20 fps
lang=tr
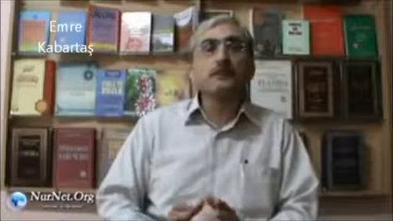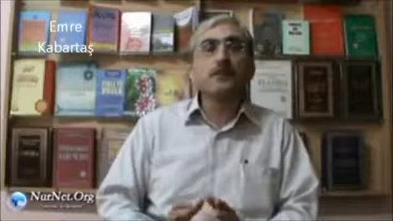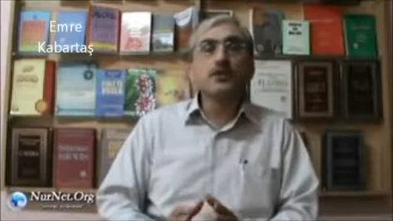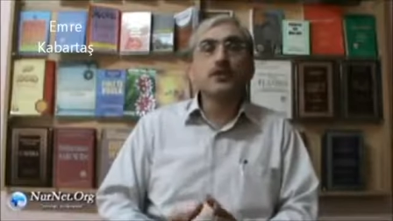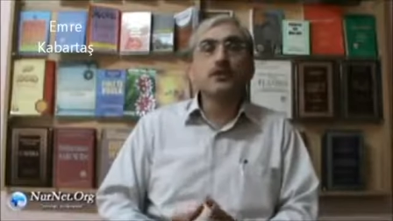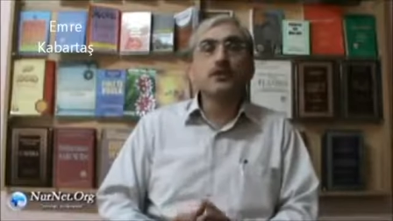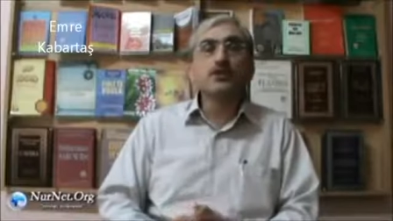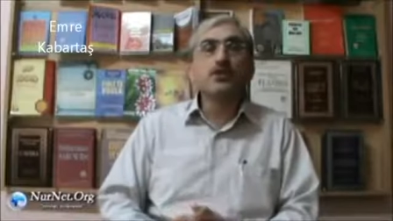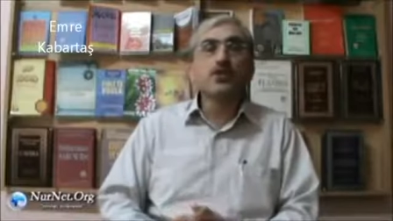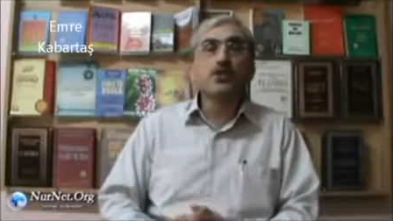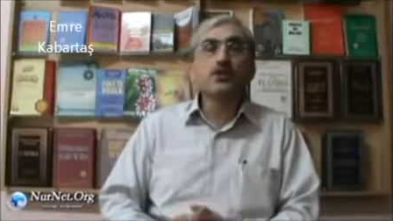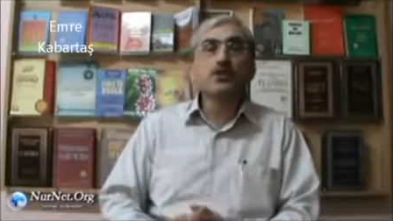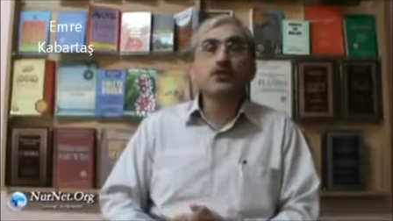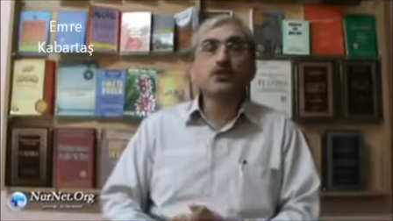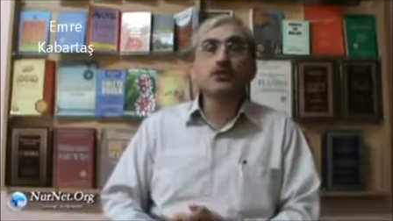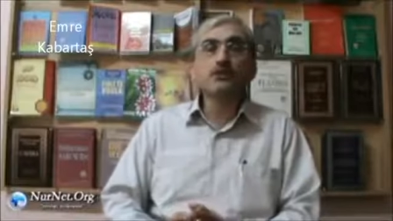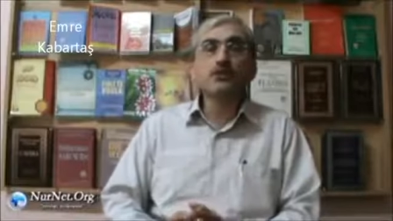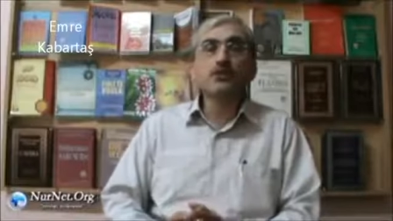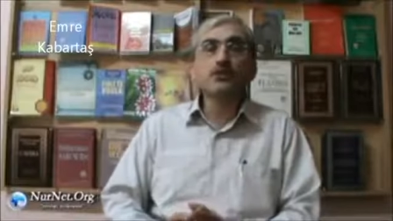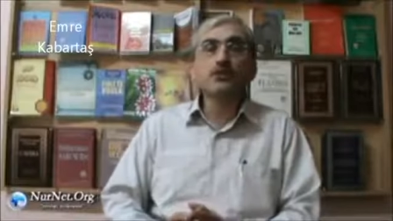bir köy
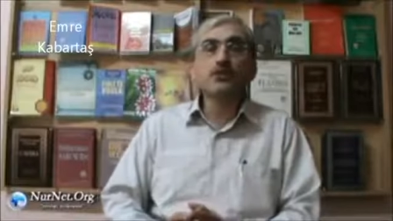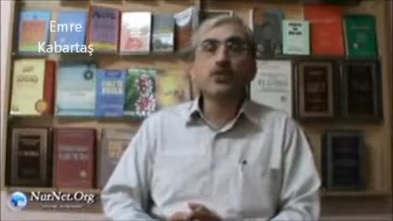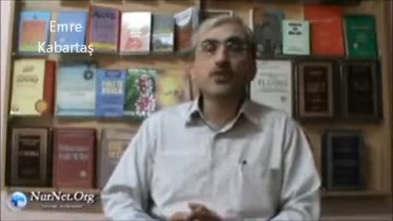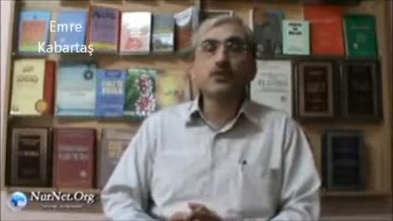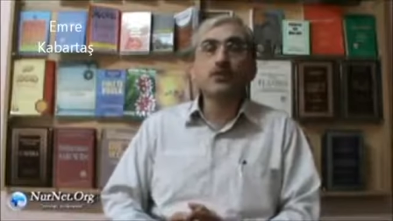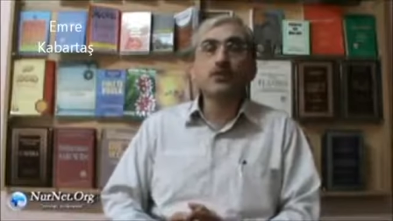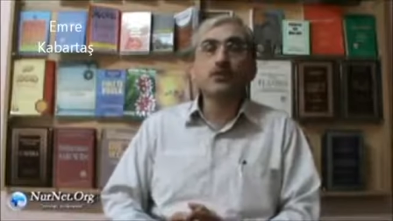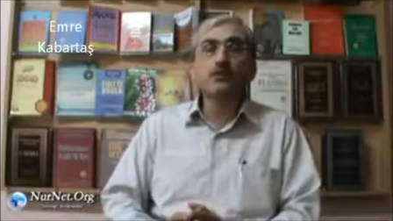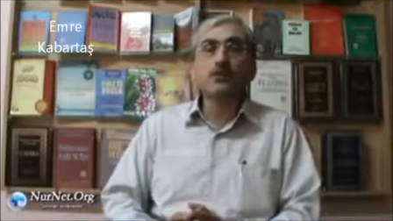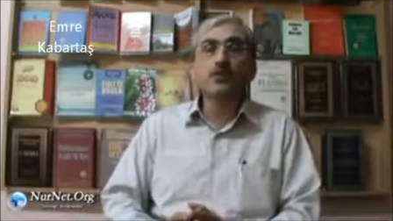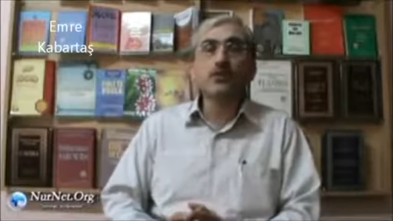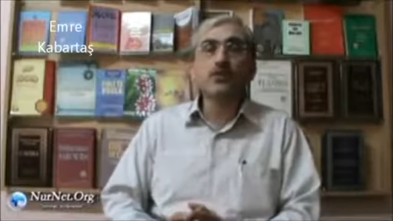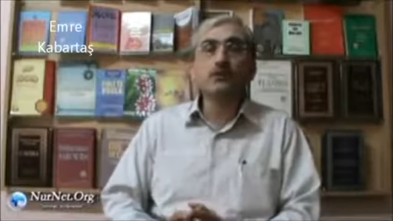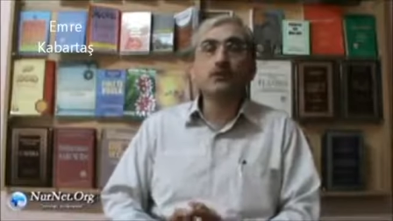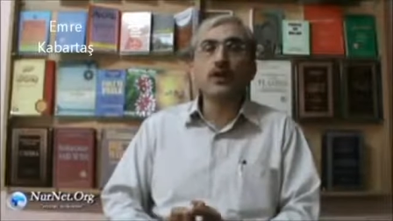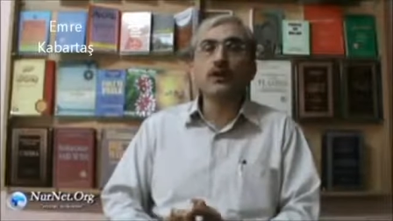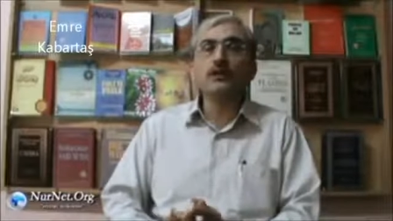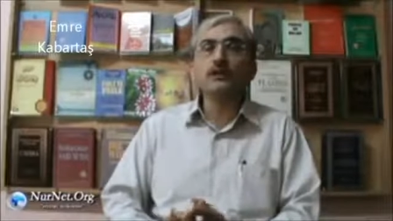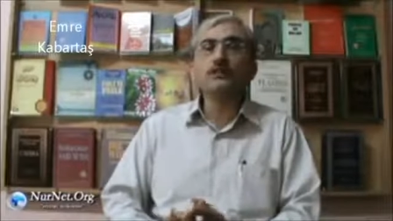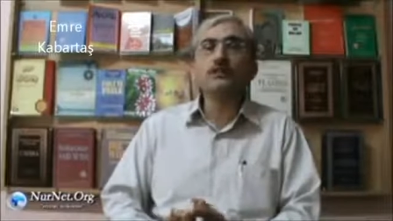muhtarsız
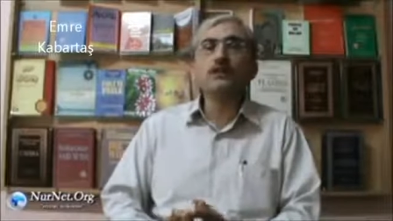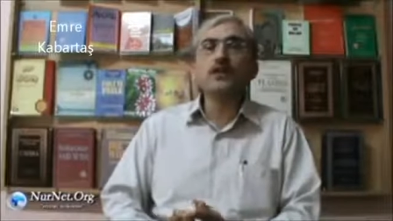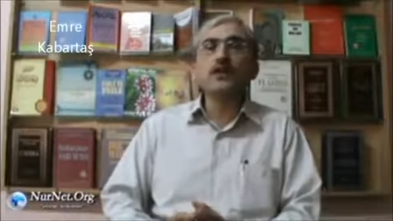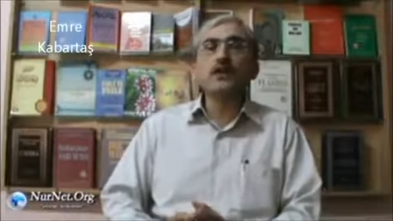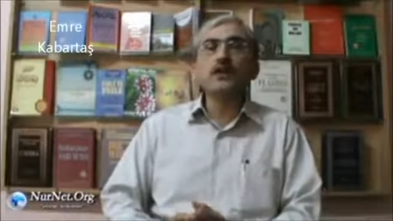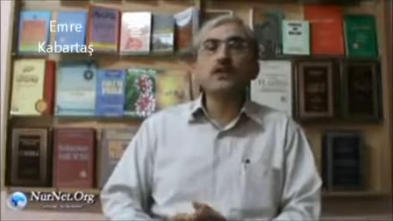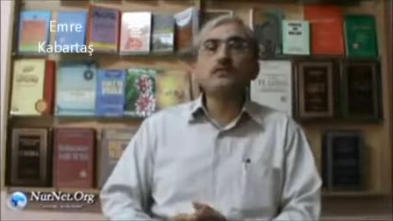olmaz.